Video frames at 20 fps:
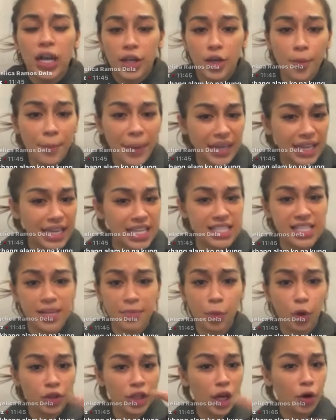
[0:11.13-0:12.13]
yung
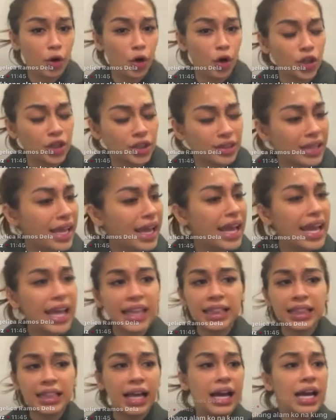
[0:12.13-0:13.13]
pag-isip ko ng
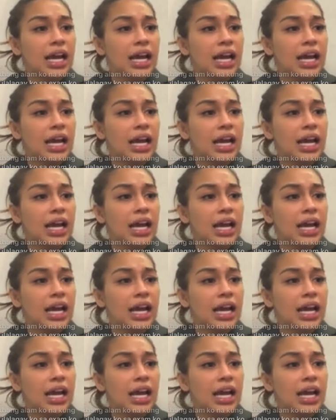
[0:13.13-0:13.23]
content,